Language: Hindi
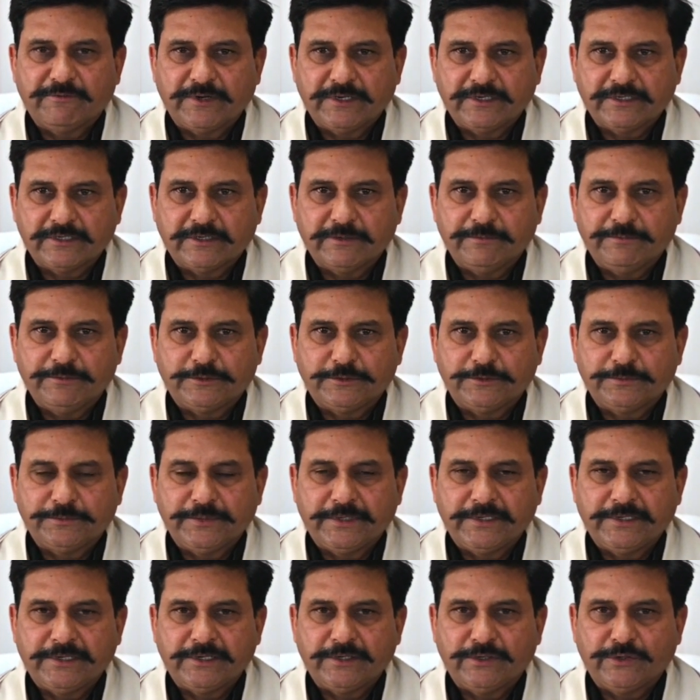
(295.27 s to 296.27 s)
वानिकी
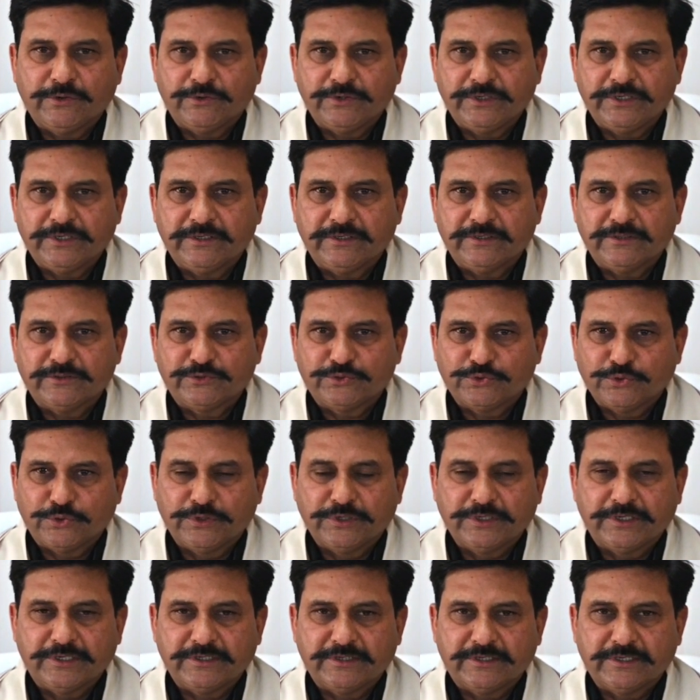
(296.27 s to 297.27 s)
विश्वविद्यालय नौनी
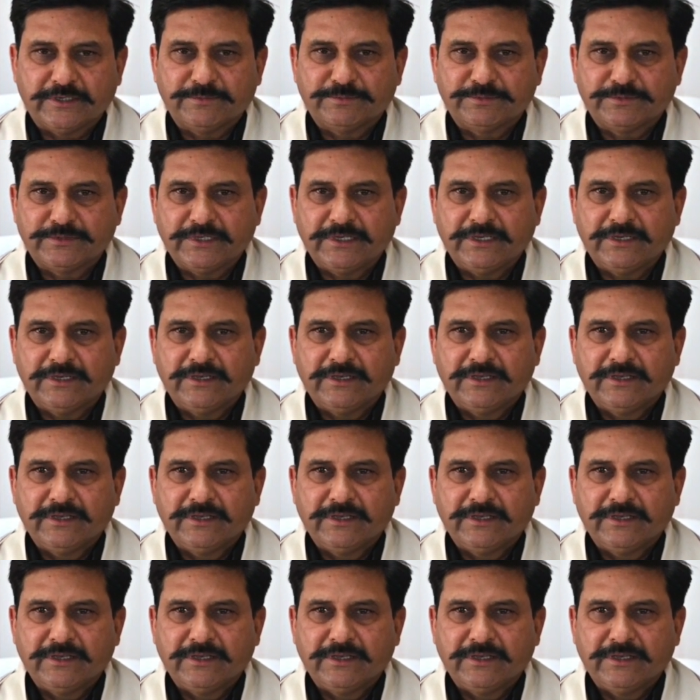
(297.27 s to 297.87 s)
सोलन की तरफ से